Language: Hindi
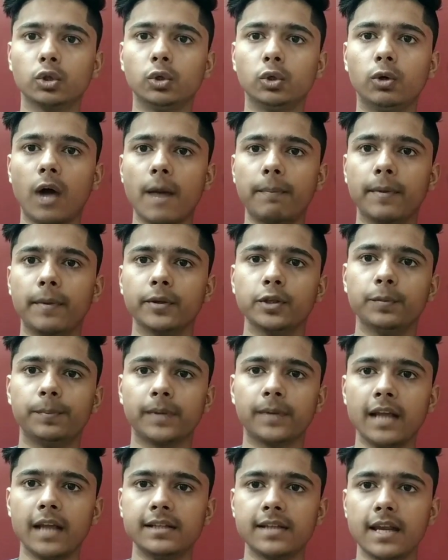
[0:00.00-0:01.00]
तो आपका जो
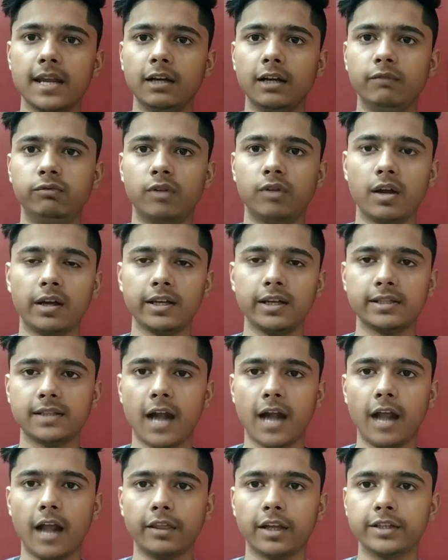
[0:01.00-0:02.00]
प्राइस आएगा वो आएगा
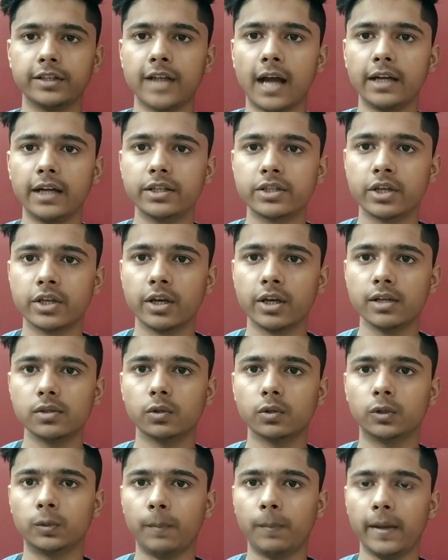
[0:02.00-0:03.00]
सात हज़ार छः
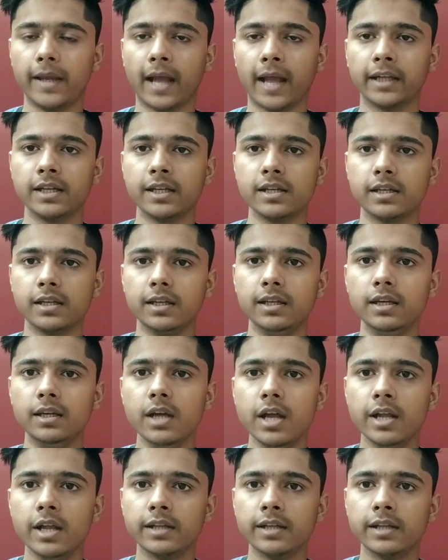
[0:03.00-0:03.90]
सौ रुपये यानी कि